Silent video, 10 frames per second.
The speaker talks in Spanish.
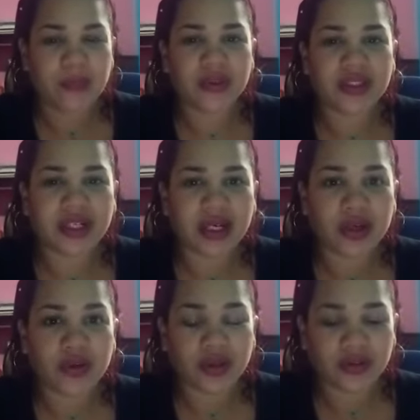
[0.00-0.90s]
entregar
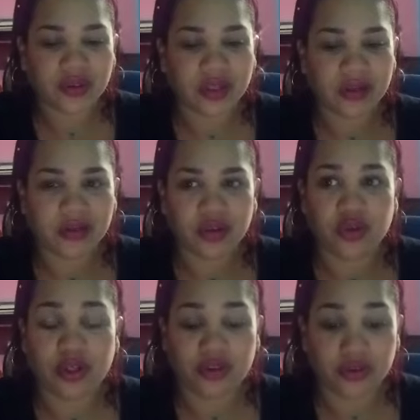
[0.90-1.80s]
lo que sé,
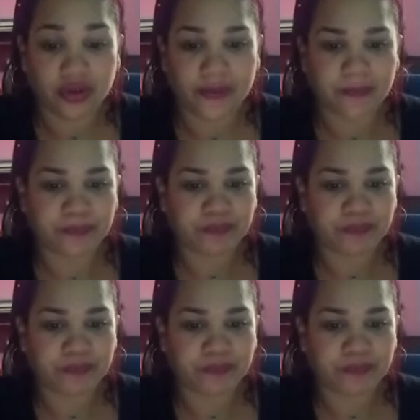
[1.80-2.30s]
lo que soy.